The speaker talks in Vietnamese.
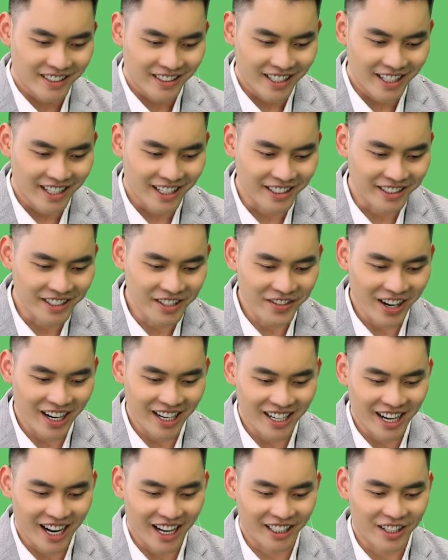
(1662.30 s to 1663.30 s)
À, như
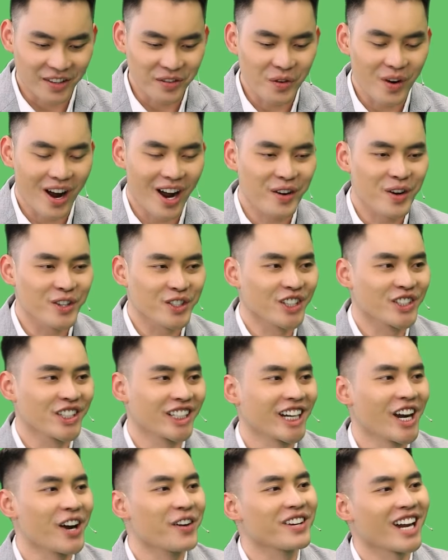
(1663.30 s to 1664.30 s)
vậy là thông qua cuộc trò
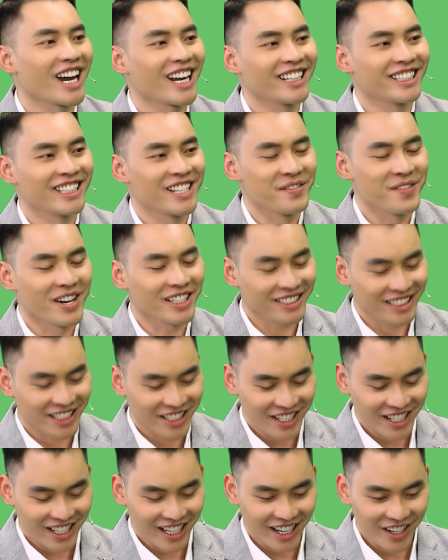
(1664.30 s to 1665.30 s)
chuyện ngày hôm nay thì bác
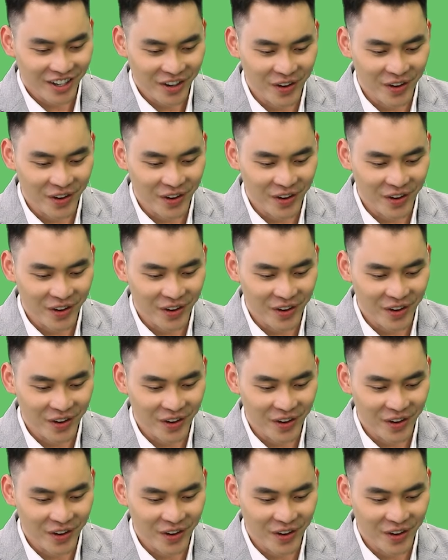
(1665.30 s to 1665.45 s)
sĩ